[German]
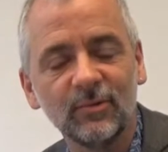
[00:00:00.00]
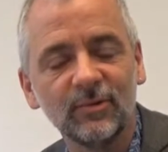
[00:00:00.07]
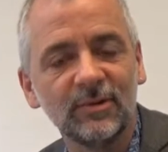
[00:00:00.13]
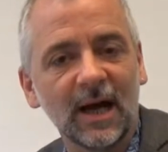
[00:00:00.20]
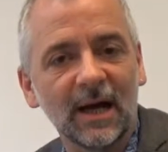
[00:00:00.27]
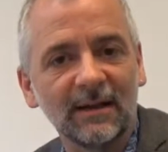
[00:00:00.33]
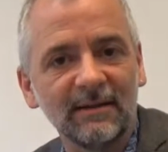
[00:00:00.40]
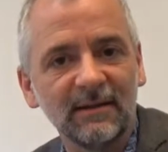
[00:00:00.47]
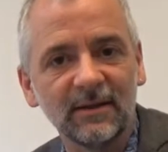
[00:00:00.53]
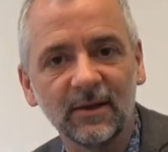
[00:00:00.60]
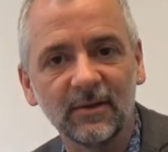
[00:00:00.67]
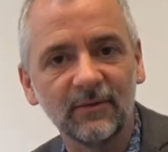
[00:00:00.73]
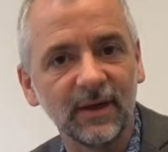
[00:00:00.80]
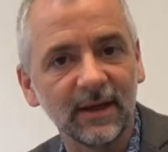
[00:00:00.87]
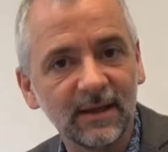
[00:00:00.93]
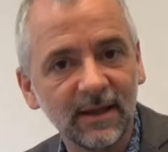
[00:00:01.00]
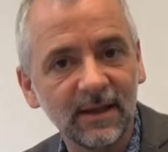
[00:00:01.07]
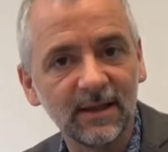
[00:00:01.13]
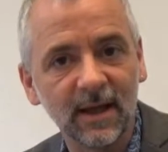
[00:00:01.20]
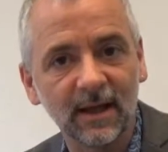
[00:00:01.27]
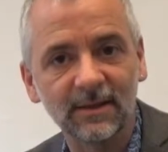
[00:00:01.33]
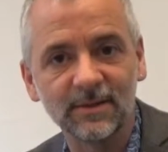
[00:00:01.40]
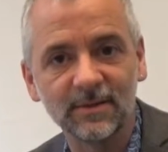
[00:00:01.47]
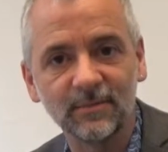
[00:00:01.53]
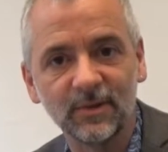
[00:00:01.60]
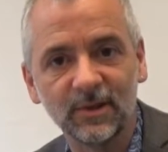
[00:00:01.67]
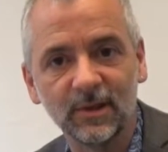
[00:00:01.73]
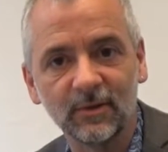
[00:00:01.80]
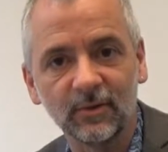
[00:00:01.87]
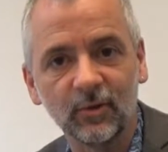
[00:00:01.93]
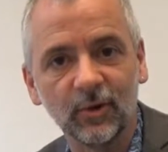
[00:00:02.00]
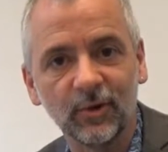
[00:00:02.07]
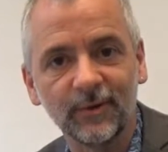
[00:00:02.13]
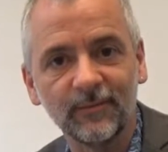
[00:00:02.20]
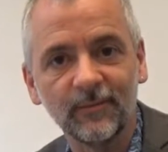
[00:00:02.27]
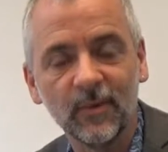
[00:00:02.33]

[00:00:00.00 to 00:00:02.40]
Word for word: und andere das vielleicht nicht akzeptieren können.